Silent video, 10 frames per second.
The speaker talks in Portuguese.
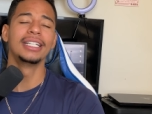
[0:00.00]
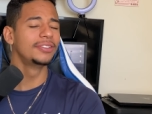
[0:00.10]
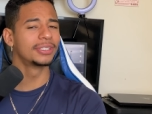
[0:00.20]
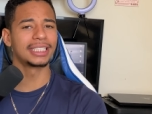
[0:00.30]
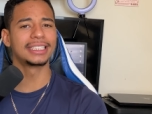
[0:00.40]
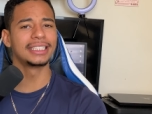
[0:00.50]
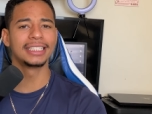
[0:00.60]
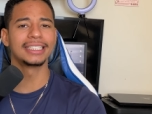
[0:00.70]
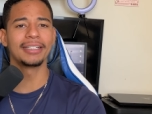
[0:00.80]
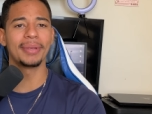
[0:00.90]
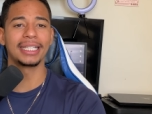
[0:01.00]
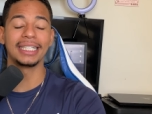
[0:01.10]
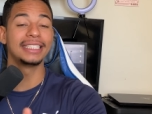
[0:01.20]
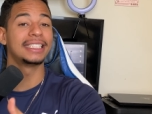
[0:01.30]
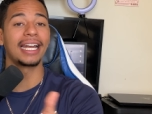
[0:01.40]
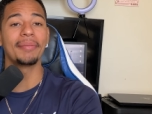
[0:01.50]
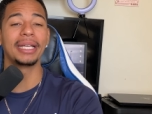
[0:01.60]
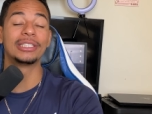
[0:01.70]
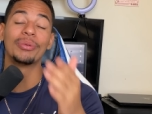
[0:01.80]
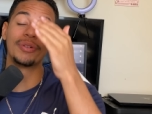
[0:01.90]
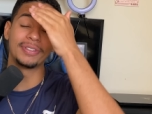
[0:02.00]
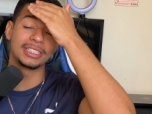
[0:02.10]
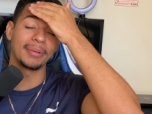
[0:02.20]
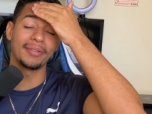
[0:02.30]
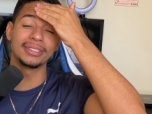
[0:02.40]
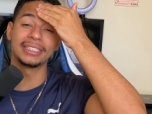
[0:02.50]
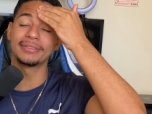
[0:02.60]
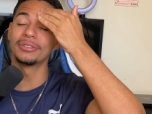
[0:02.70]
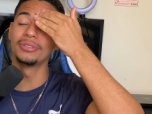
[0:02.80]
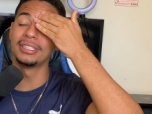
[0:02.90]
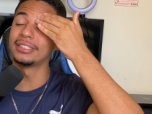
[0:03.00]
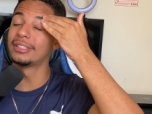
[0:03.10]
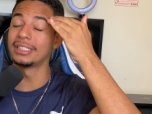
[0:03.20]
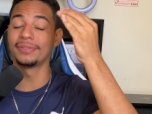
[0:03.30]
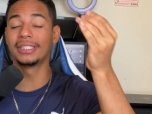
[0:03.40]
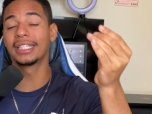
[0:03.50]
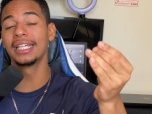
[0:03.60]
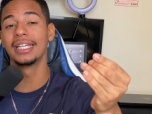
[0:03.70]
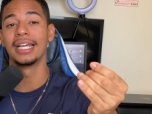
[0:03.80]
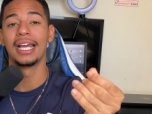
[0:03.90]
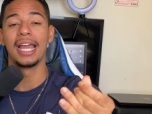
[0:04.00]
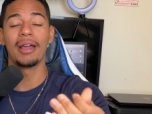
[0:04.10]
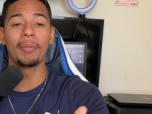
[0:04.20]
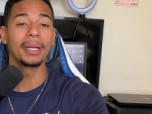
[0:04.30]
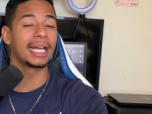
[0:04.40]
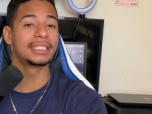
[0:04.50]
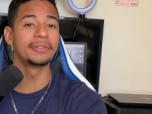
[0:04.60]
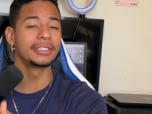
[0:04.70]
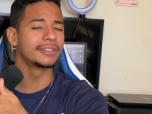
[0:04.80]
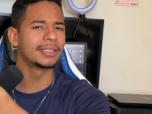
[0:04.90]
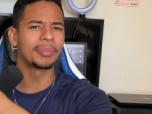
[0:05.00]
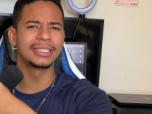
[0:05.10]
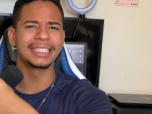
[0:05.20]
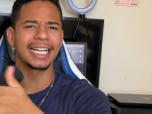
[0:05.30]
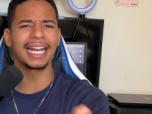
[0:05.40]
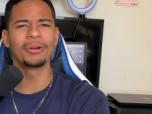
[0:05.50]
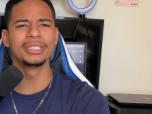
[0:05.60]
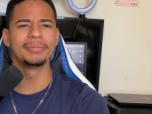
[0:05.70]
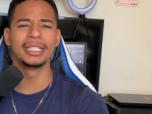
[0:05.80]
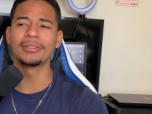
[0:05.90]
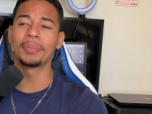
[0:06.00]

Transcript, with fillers: de você atingir essa meta aí diariamente, como eu falei pra vocês no início desse vídeo aqui. É um aplicativo onde você pode sacar hoje mesmo, um